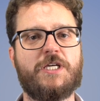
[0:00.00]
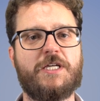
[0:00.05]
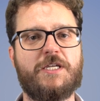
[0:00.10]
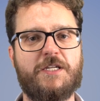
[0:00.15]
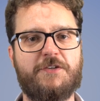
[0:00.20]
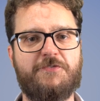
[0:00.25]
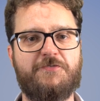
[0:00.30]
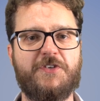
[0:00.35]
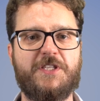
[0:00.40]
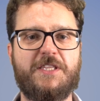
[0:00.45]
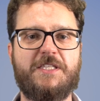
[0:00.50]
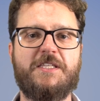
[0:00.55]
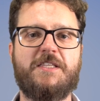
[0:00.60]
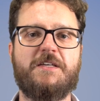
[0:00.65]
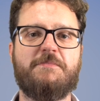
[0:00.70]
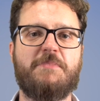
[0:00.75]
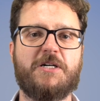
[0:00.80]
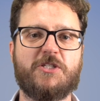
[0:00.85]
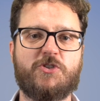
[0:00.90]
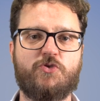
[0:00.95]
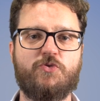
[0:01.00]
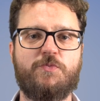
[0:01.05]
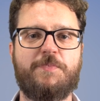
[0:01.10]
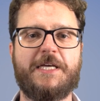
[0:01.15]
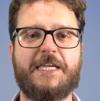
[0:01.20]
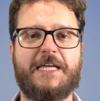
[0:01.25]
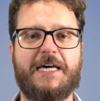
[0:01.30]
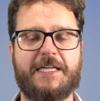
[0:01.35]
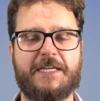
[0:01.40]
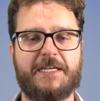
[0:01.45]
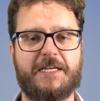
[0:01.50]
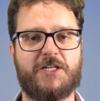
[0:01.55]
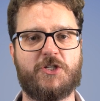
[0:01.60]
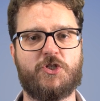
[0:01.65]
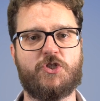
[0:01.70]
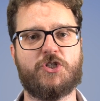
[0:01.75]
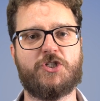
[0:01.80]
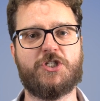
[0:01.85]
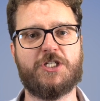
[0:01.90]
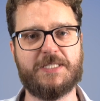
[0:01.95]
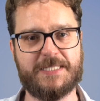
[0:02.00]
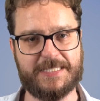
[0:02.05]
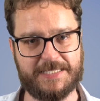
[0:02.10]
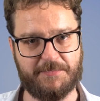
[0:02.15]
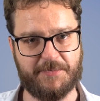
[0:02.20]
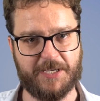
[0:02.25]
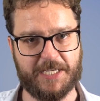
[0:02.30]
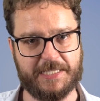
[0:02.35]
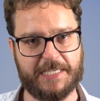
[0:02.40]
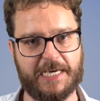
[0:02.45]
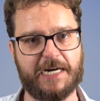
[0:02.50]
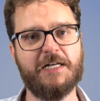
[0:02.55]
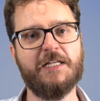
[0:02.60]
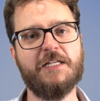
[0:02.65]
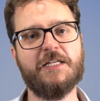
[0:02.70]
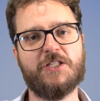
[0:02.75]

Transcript: NFT debba superare la giacenza media